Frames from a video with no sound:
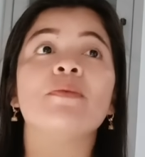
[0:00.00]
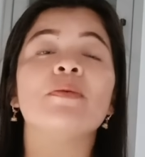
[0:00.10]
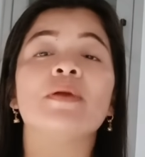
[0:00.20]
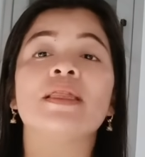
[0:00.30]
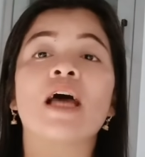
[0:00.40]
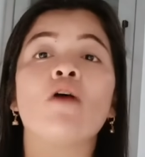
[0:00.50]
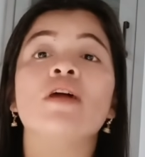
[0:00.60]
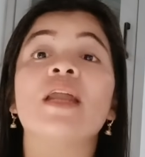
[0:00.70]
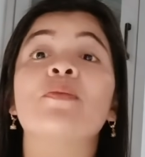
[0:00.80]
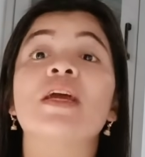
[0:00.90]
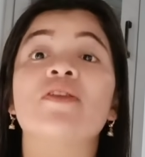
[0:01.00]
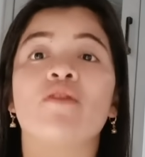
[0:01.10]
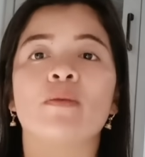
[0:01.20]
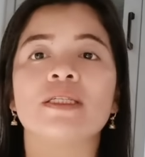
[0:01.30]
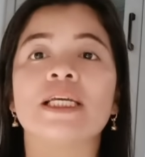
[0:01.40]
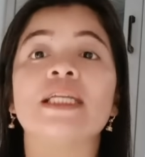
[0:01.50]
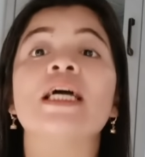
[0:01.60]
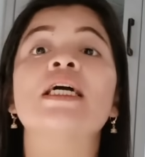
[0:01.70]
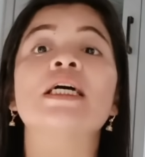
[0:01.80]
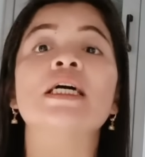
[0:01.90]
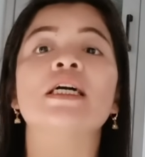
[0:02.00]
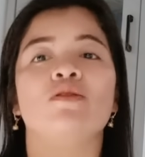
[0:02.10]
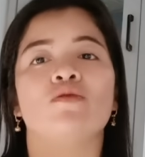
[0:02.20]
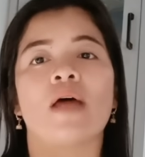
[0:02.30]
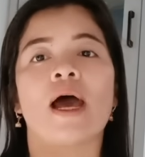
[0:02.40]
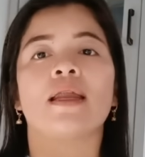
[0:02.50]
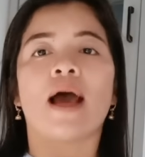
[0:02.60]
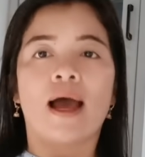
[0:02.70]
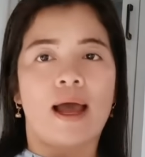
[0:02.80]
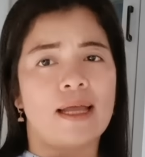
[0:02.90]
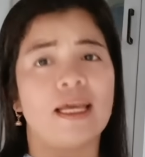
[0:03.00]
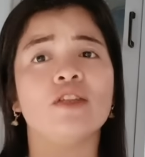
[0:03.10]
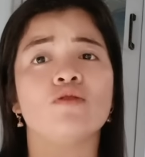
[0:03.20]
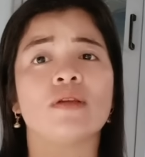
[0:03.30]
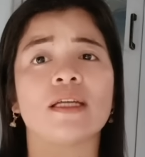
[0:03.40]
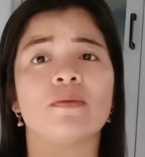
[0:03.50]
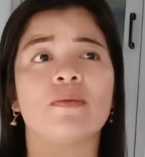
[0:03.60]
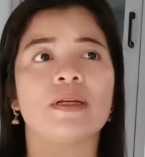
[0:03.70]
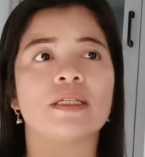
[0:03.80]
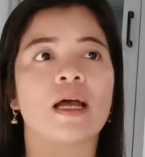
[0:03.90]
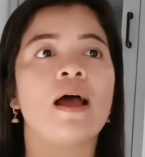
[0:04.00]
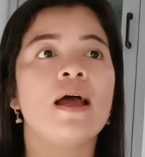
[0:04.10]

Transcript: memberitahu dan menginformasikannya ke kedutaan. Ha, hanya itu saja pemirsa.